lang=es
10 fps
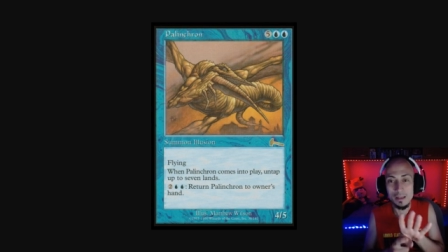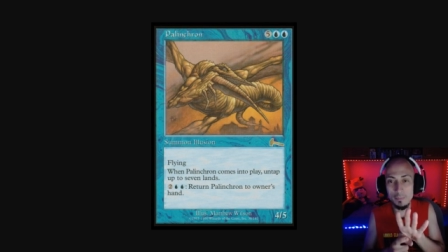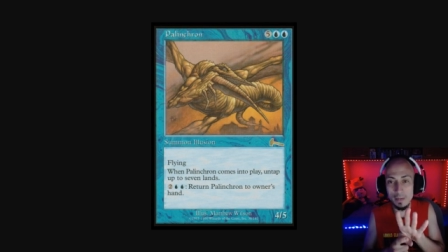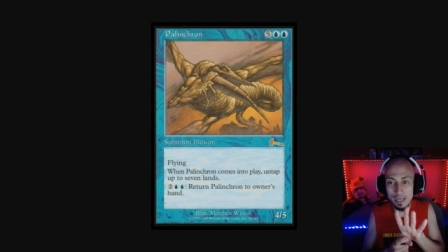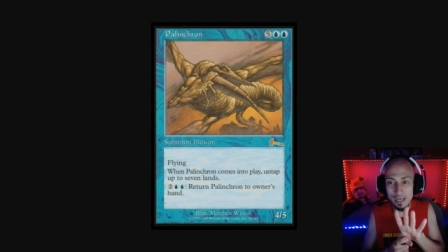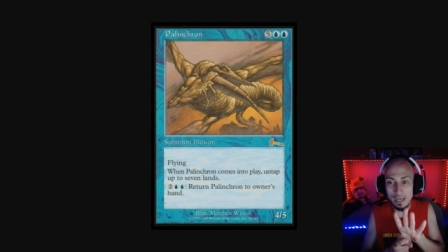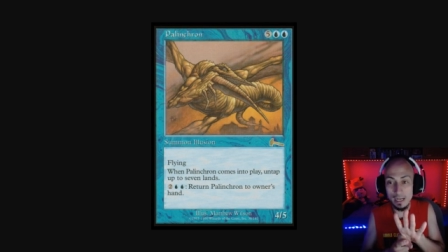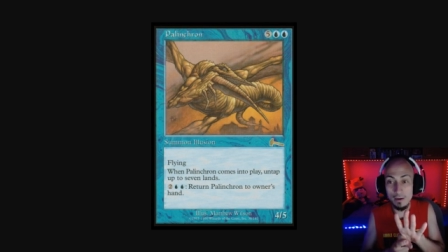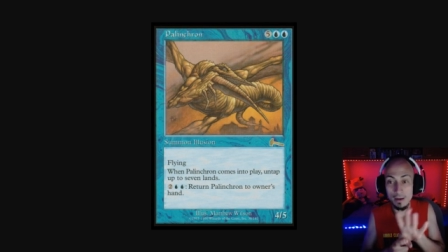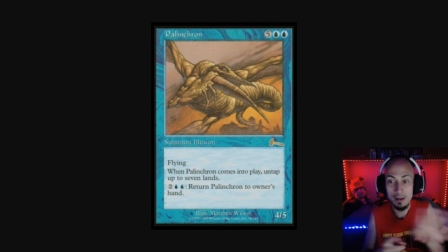para
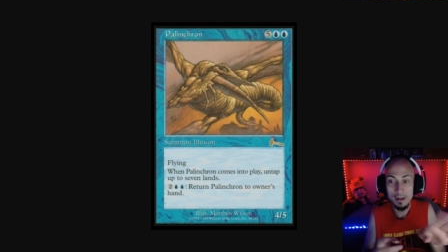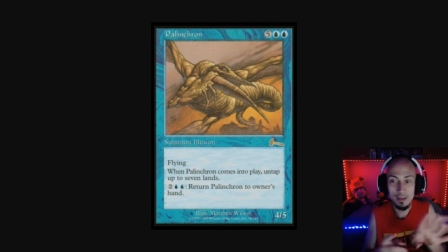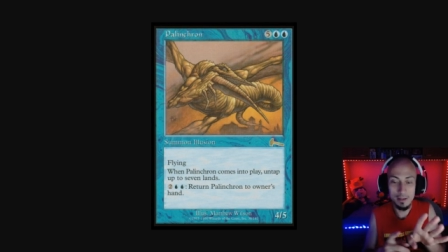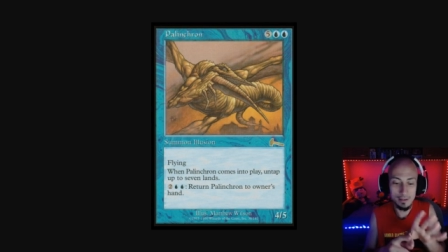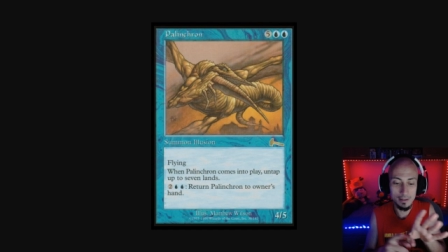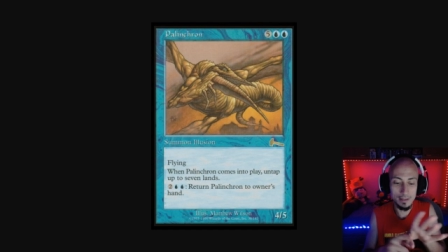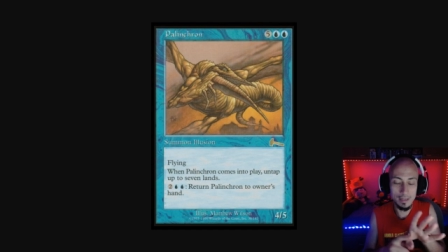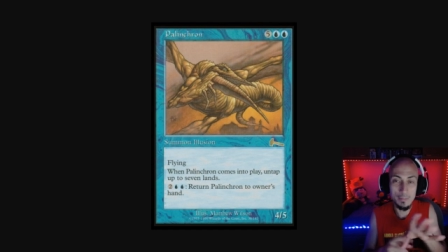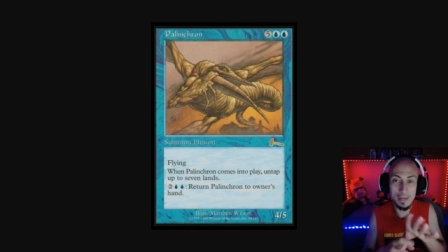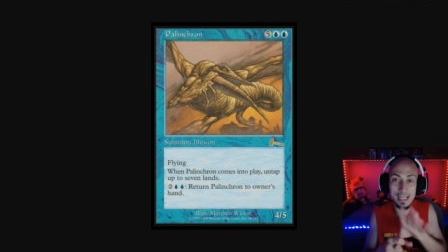la, eh, la
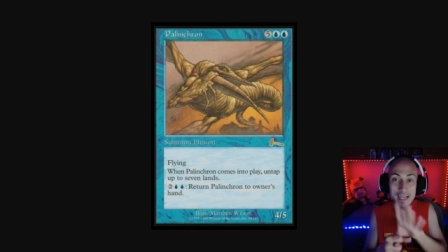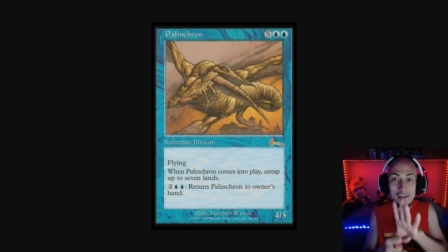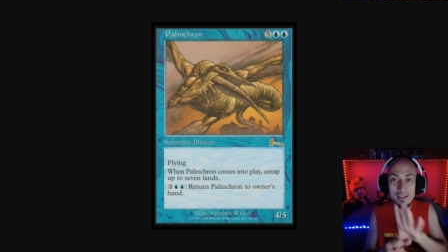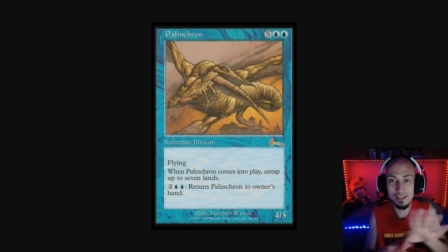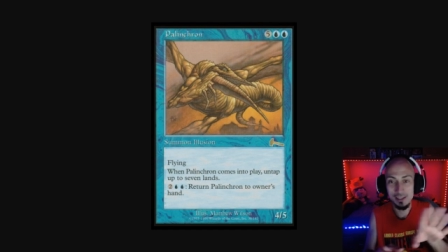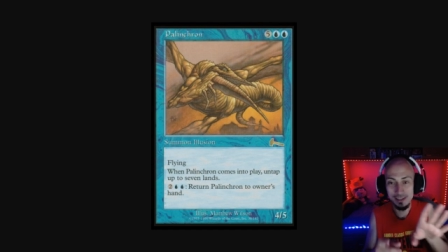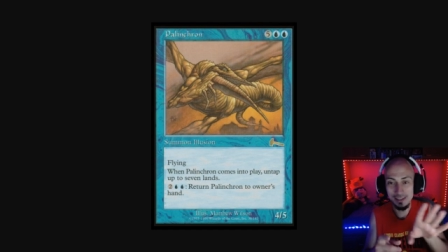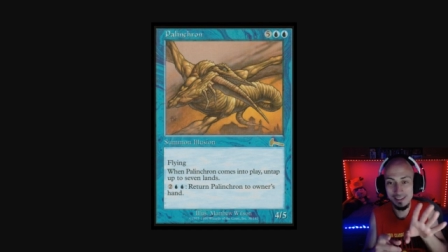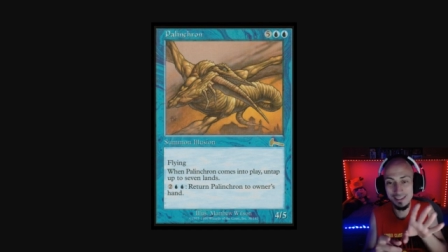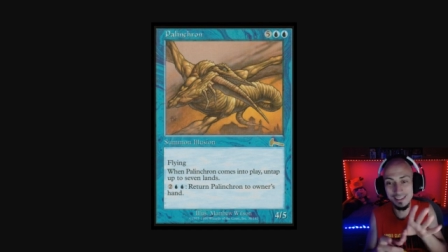marea, eh,